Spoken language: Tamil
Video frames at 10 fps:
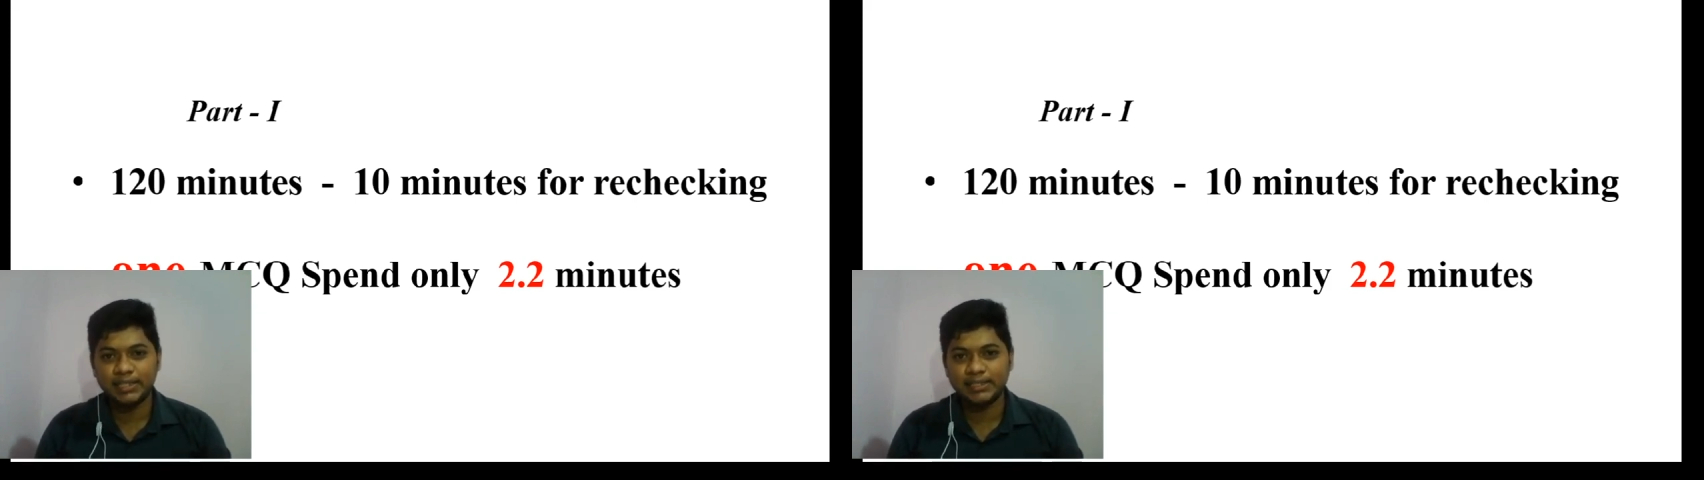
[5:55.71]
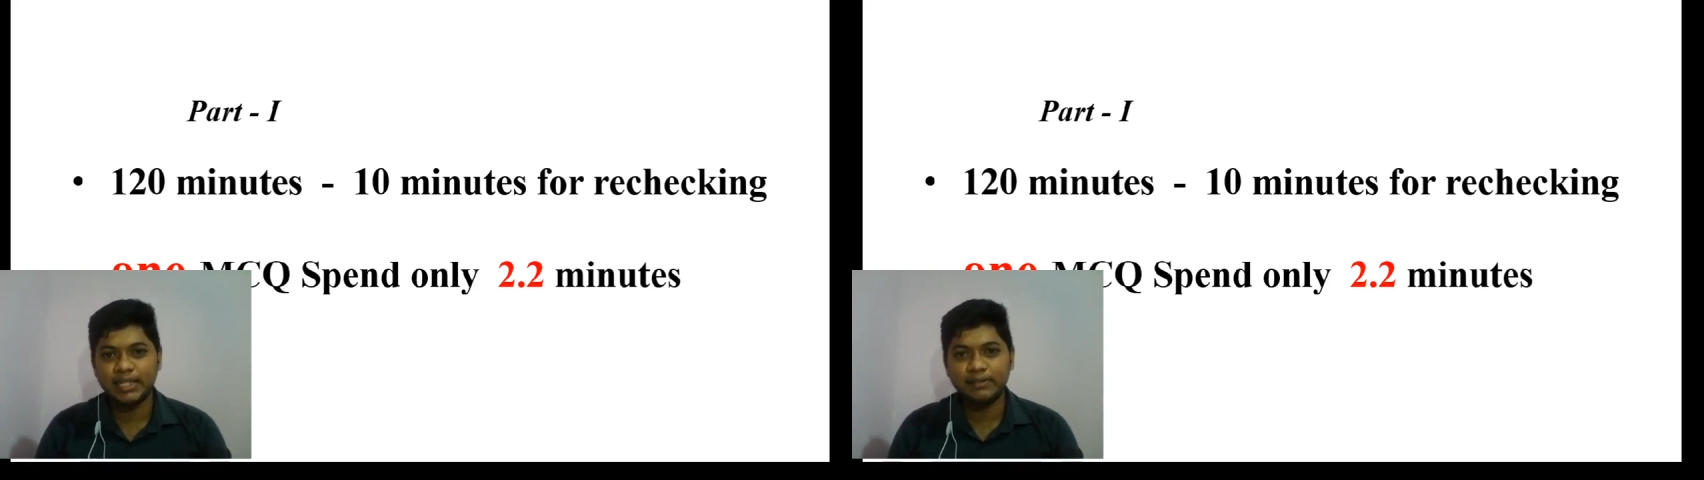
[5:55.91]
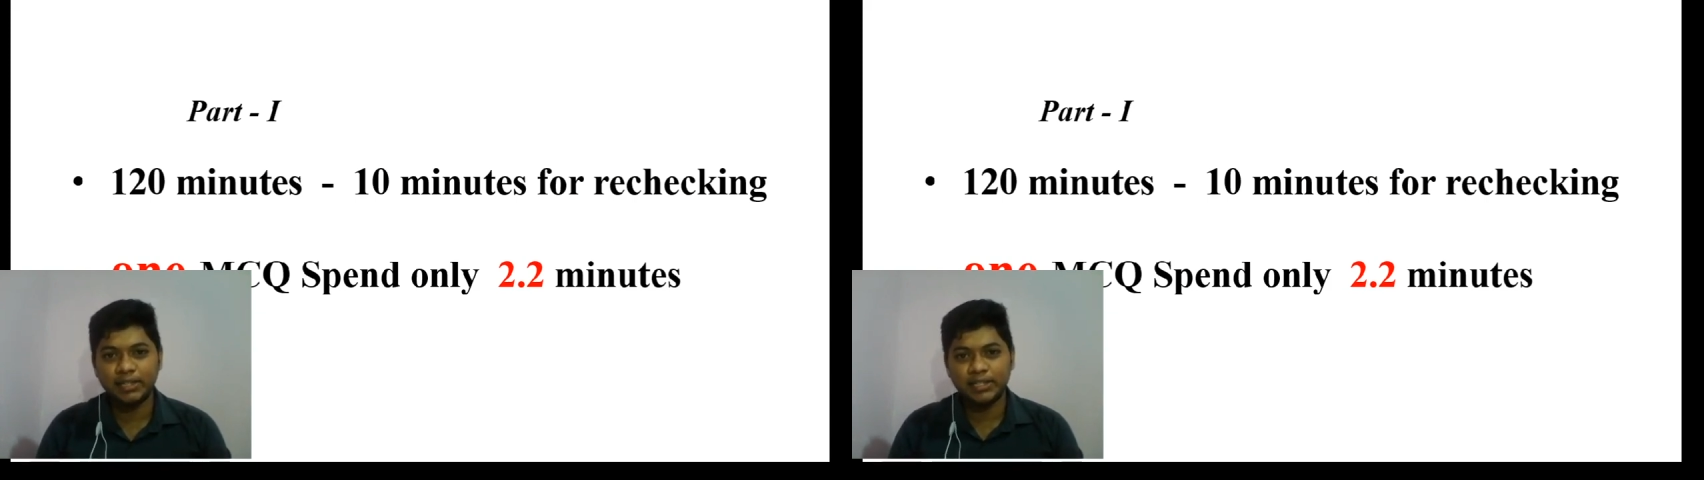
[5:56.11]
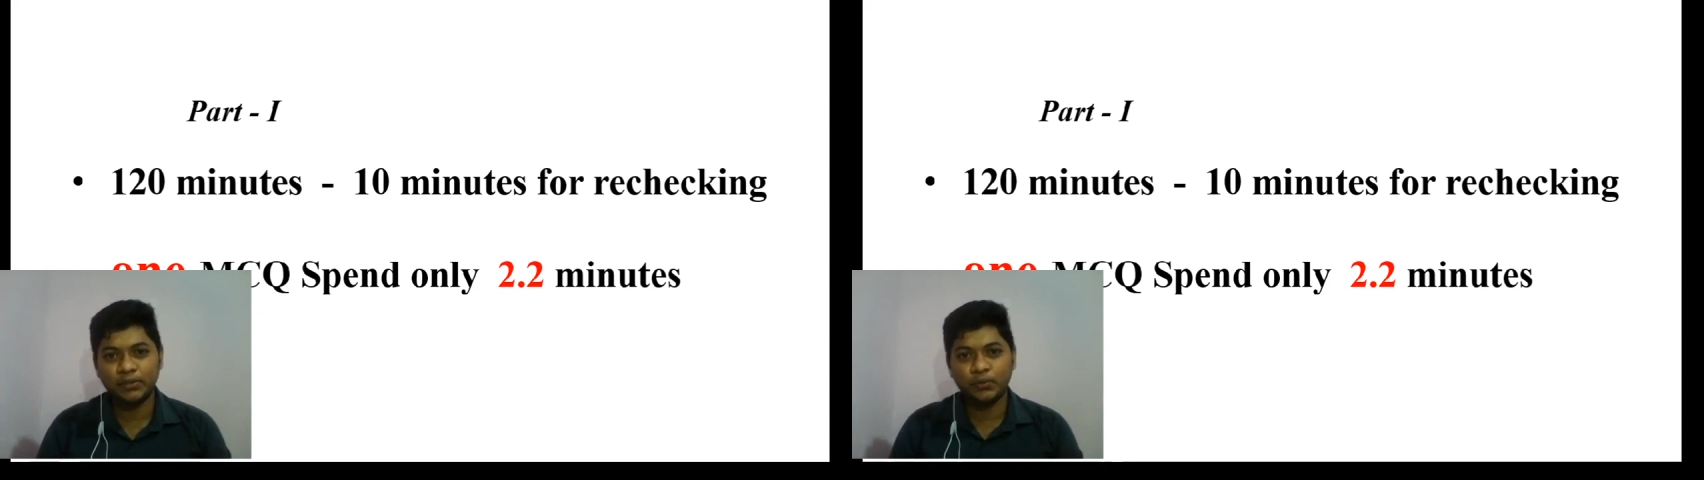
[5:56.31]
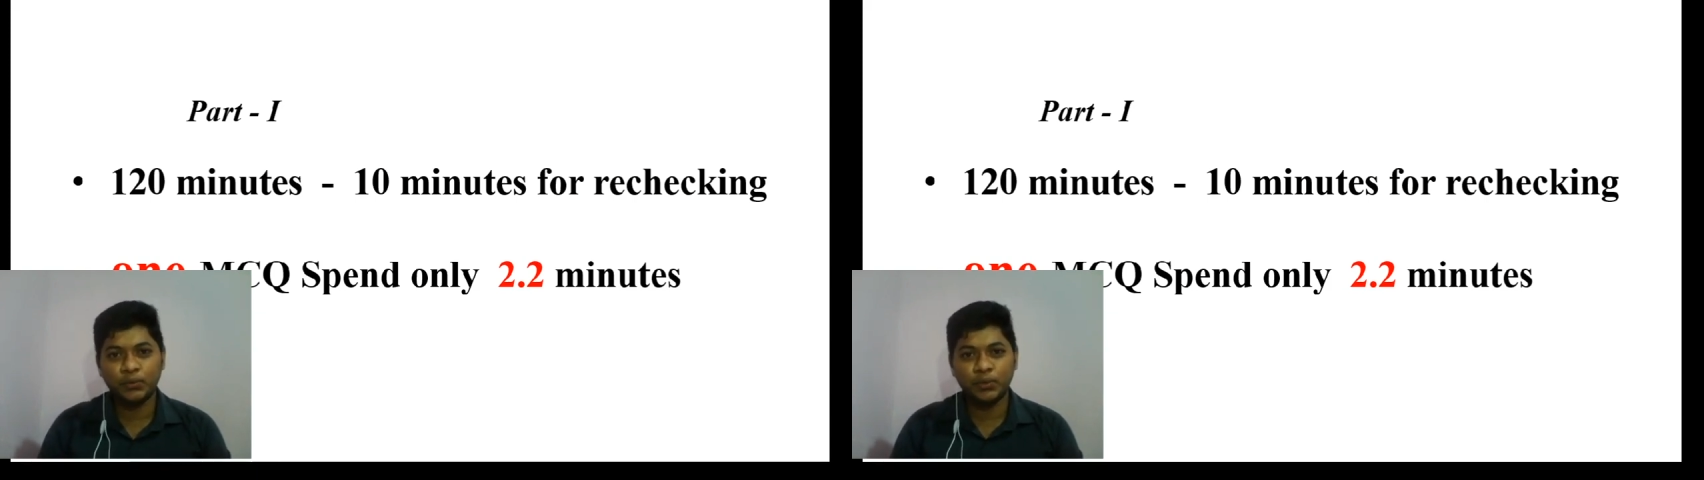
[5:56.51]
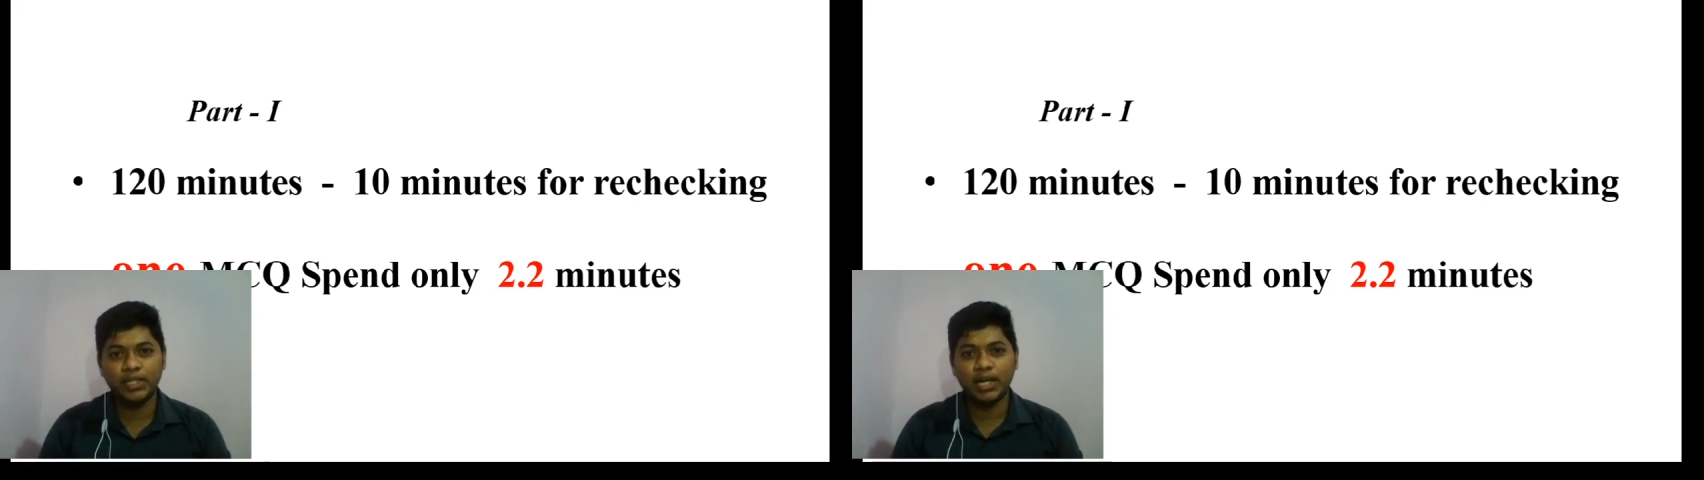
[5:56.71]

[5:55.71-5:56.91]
நீங்கள் செலவழிக்கக்கூடிய